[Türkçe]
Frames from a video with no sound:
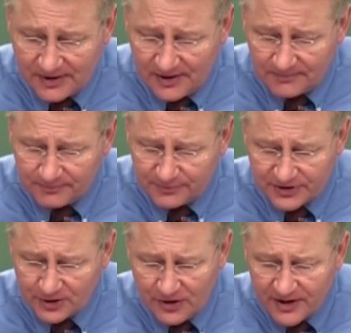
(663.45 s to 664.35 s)
ama
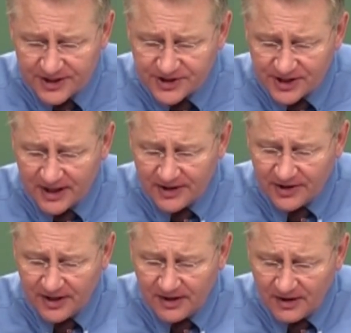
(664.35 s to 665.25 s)
Rab depremin
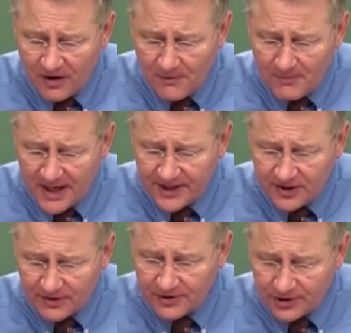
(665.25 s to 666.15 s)
içinde değildi.
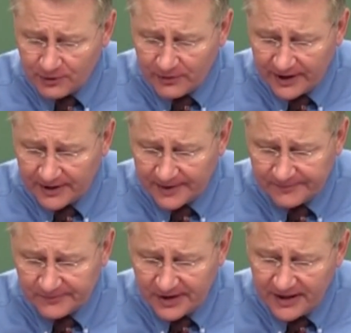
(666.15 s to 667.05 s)

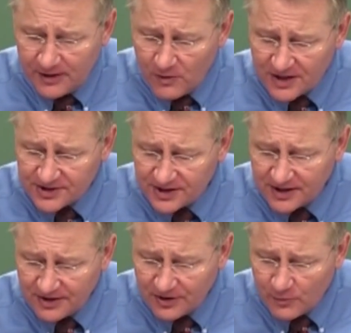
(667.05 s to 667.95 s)
Rüzgarın içinde
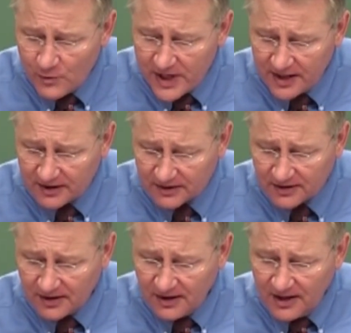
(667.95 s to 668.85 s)
değildi.
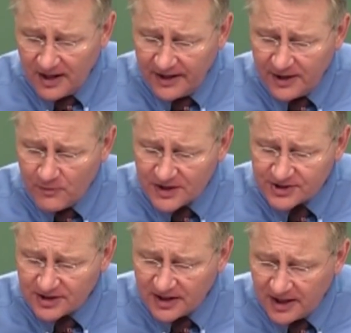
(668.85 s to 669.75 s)
Depremden
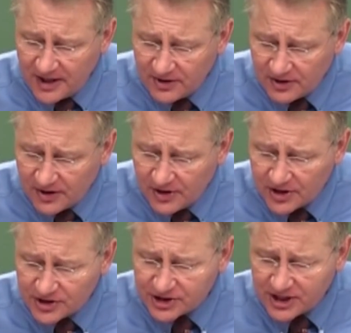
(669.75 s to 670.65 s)
sonra bir ateş
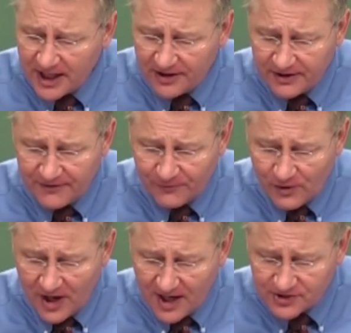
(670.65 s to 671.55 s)
çıktı
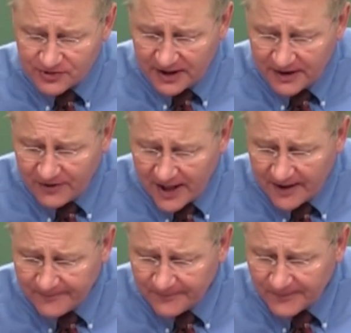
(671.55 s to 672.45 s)
ama Rab
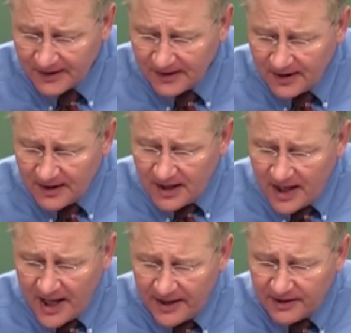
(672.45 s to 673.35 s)

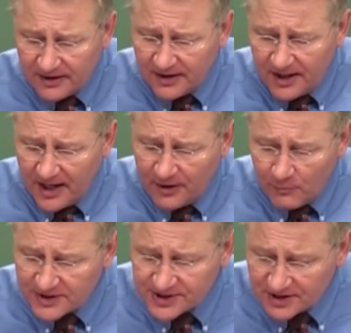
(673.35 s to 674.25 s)
ateşin içinde de
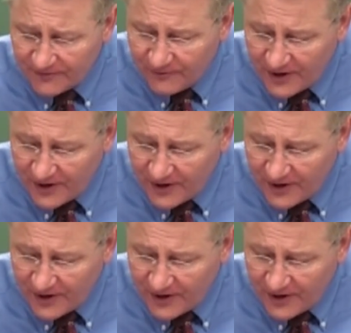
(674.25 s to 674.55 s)
değildi.